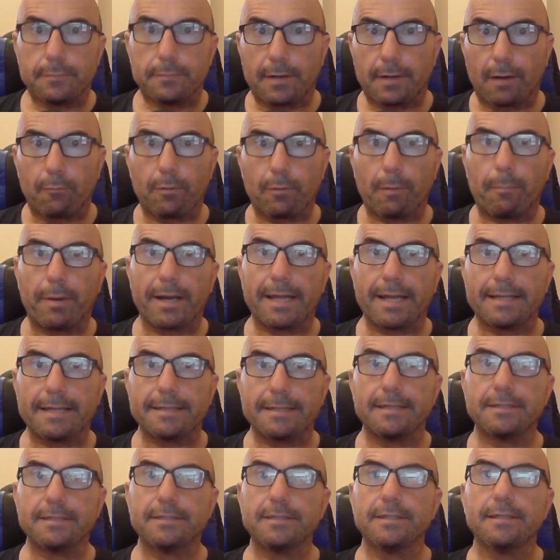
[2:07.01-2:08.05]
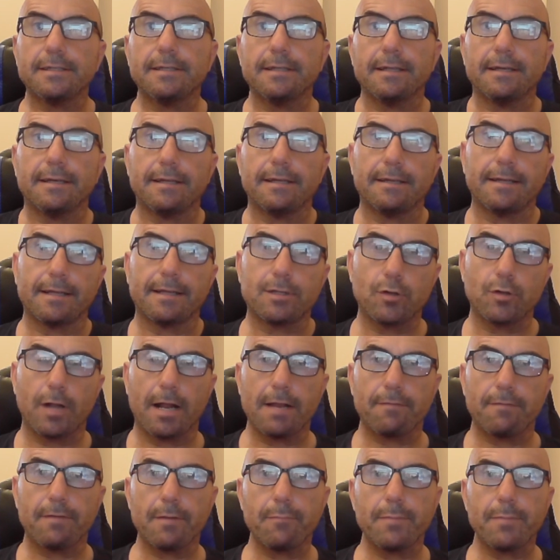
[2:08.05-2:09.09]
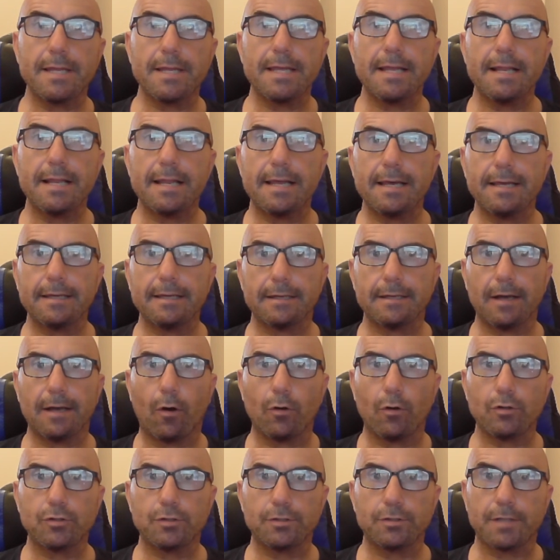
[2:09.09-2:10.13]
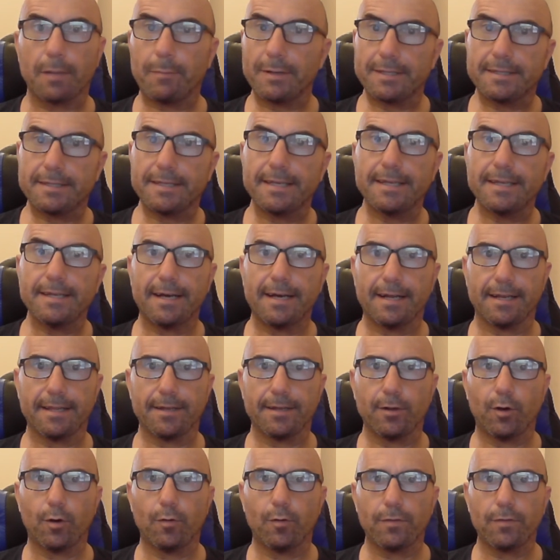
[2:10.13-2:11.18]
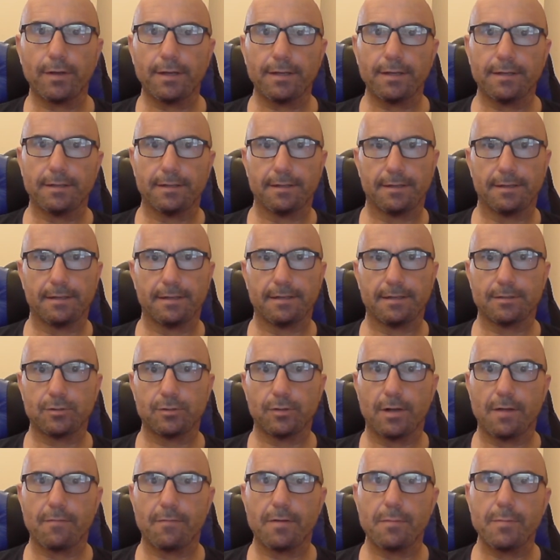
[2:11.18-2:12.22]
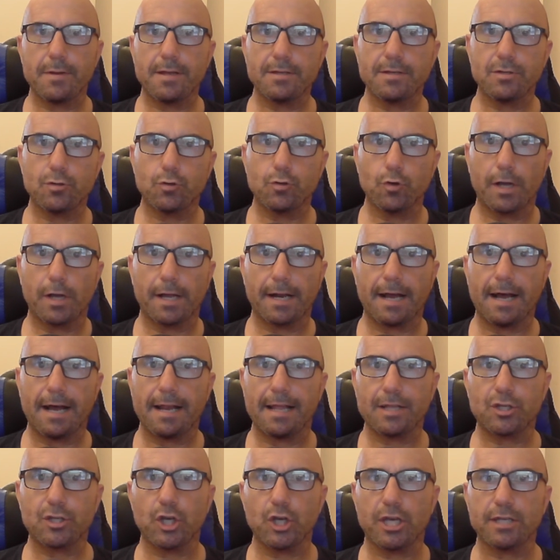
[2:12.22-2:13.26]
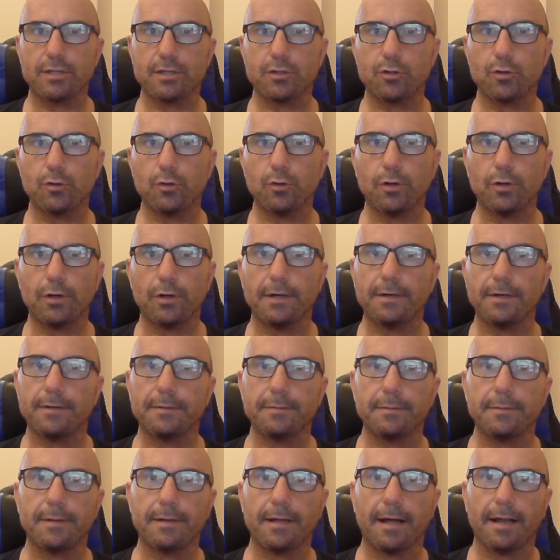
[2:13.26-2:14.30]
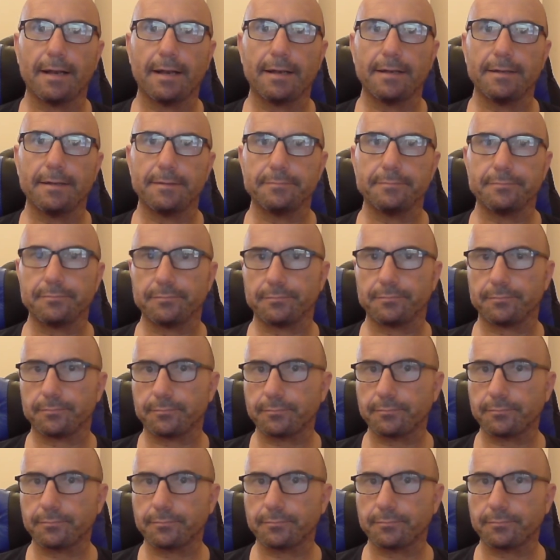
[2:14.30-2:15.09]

tra una parentesi, eh, nazionale femminile, oggi stamattina alle 9 eh, la nazionale femminile si giocherà l'accesso eh, al mm,